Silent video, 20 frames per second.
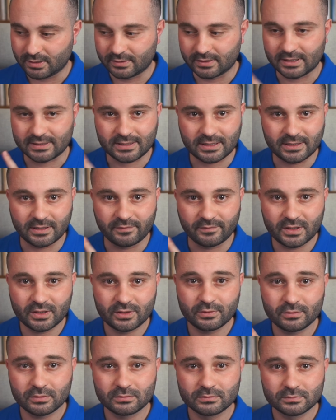اضغط على
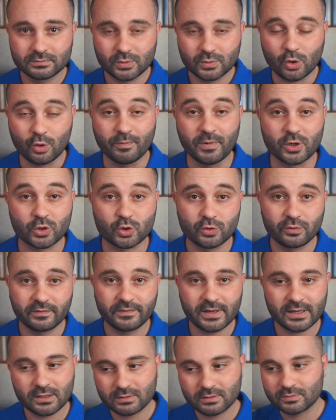الفيديو
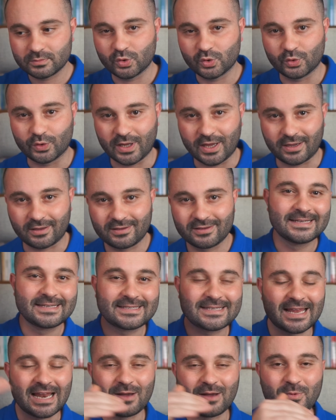وبشوفك هناك
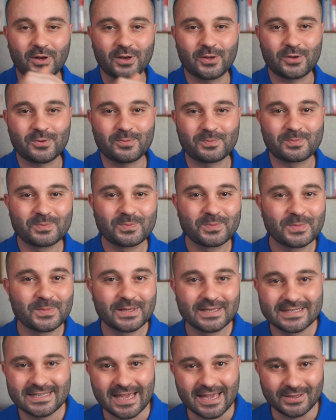سلام عليكم
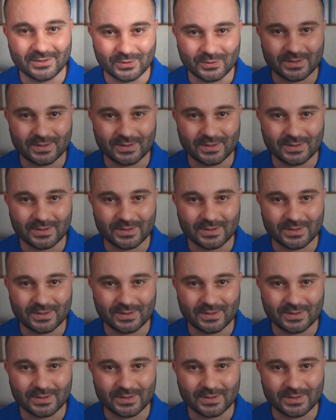سائد